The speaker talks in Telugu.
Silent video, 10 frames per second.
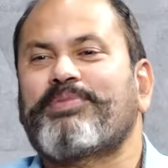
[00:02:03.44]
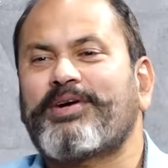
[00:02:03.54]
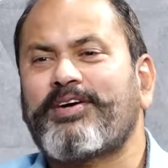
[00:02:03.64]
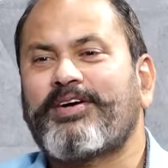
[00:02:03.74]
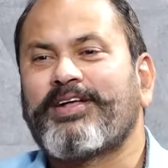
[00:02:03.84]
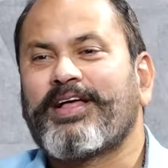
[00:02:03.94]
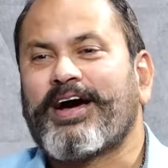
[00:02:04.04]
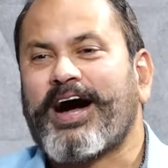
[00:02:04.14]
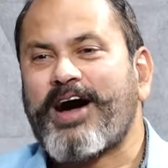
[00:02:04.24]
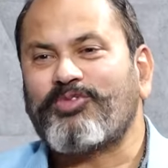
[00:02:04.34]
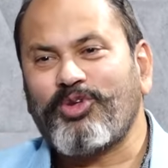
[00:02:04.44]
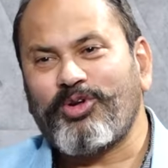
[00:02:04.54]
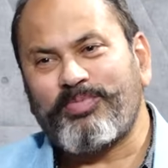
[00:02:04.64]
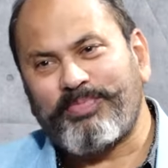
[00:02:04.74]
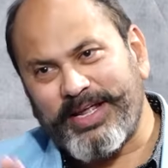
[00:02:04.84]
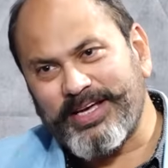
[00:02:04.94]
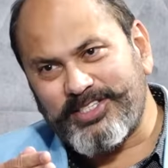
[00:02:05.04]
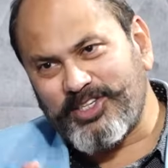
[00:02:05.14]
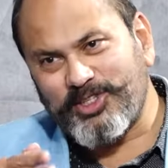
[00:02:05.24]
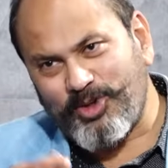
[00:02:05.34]
తప్ప అందులో బ్రేక్
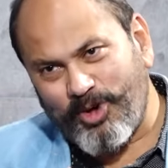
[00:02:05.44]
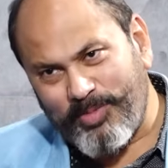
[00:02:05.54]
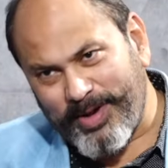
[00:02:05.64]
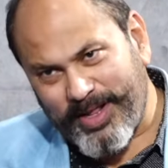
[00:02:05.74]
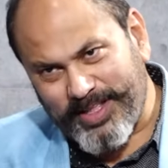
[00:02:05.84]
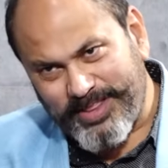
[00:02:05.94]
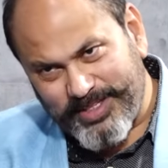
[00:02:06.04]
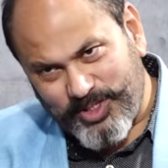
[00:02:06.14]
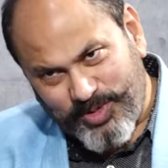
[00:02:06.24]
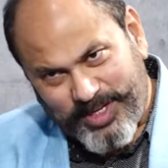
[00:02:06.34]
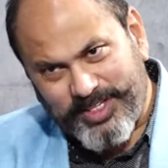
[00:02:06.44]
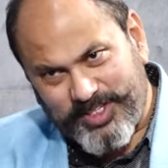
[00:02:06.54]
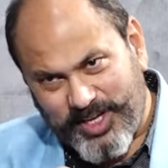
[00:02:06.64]
చేసి లోపలికి ఎత్తే చివరికి